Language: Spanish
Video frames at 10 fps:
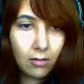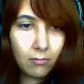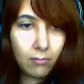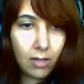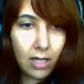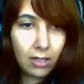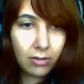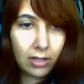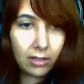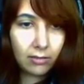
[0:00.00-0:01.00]
Vale, o
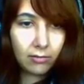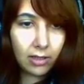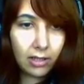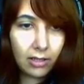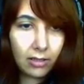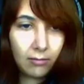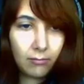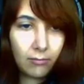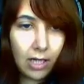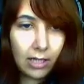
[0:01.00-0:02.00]
sea, tengo que
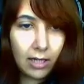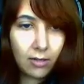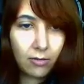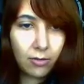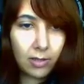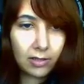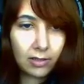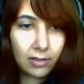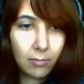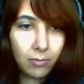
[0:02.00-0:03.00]
alejarlos más de
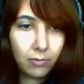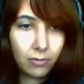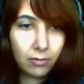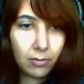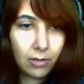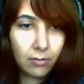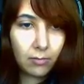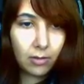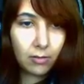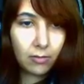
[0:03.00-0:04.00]
este punto, más o
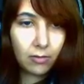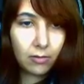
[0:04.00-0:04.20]
menos.